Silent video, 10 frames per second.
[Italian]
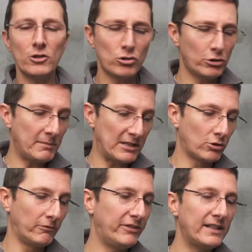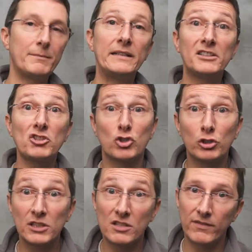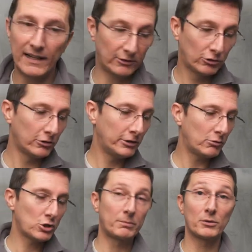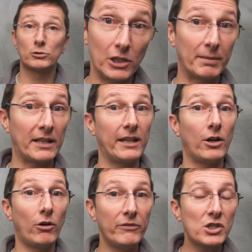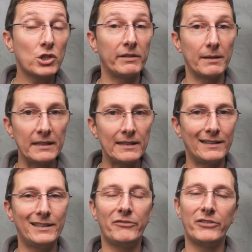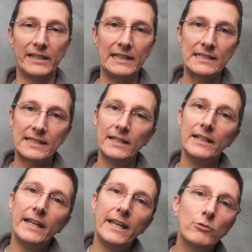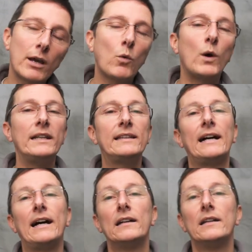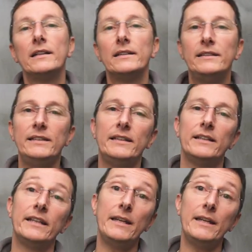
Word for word: io sono rimasto veramente soddisfatto di questo prodotto perché ho visto veramente la differenza e una qualità di